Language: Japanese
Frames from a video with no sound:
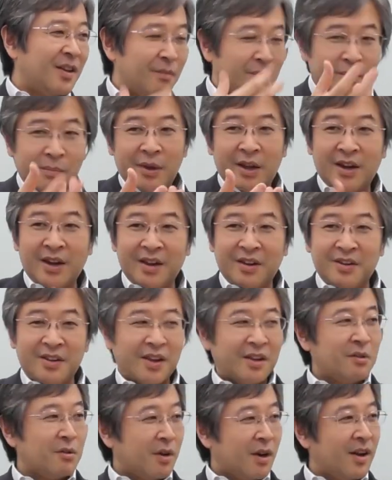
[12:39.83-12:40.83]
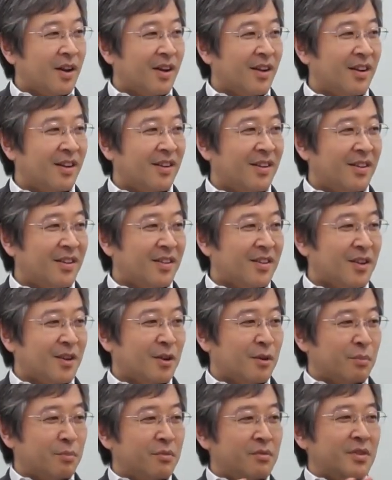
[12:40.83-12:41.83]
メーカー行きたいとか。だ
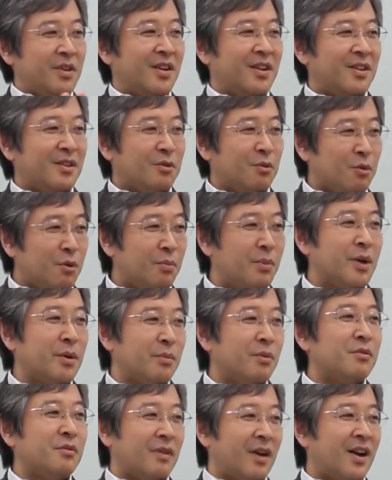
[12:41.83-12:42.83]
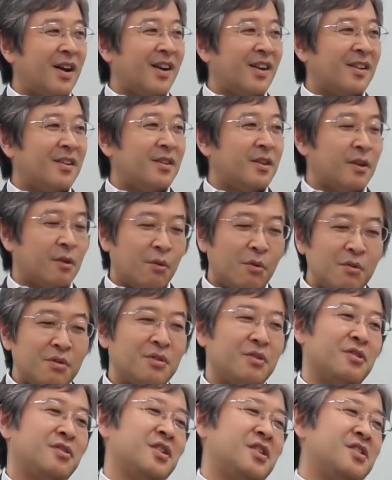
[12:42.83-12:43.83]
けど分野がそこまで僕は、多
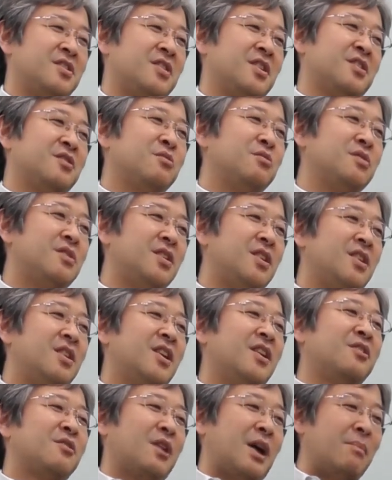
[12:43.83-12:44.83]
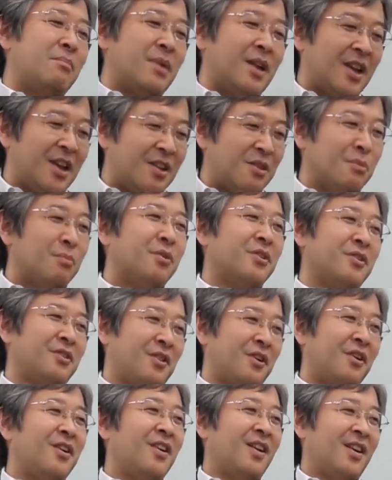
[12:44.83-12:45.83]
くの人は実は正直になるとあんまないと思うん
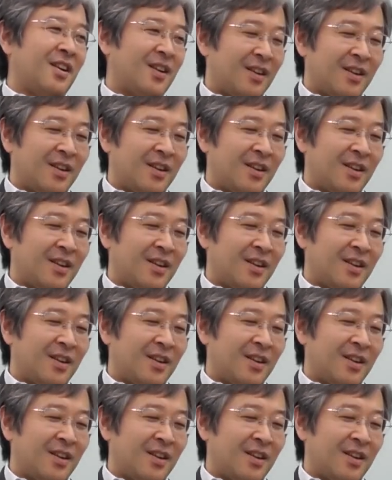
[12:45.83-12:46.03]
ですよ。